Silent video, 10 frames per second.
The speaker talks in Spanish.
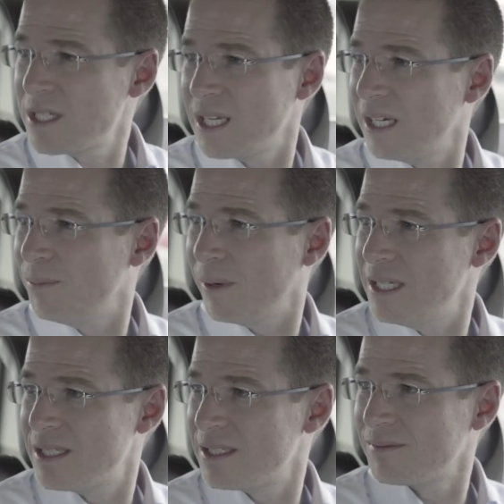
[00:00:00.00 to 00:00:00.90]
que hacer en el
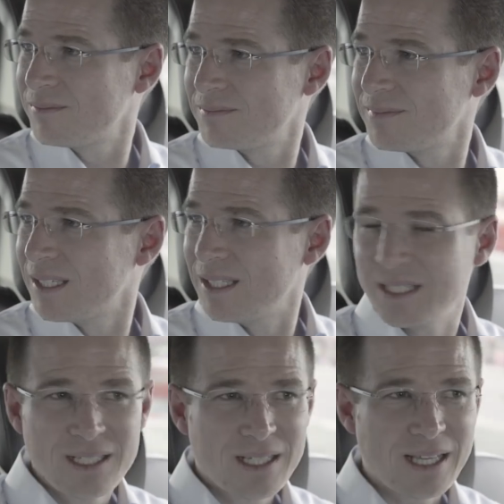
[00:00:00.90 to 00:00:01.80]
país.
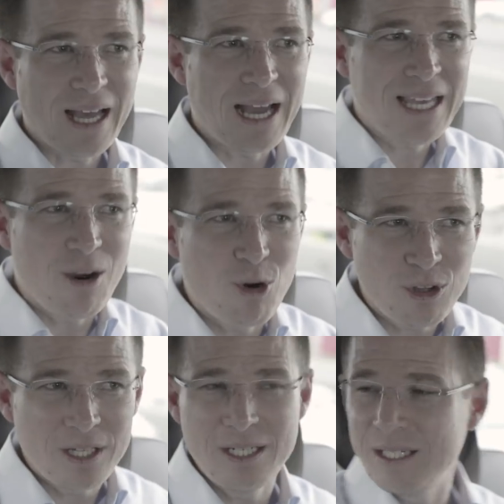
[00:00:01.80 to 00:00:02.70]
Que haya
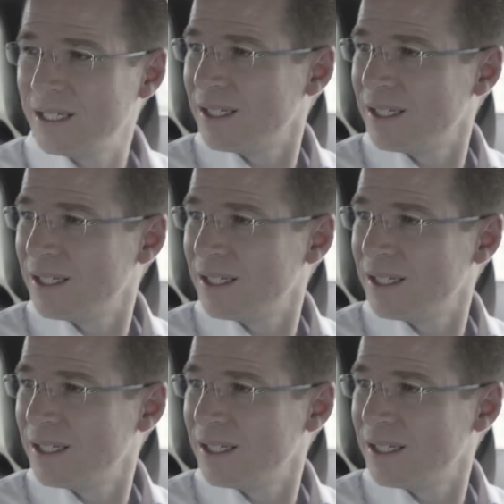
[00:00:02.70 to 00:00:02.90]
orden,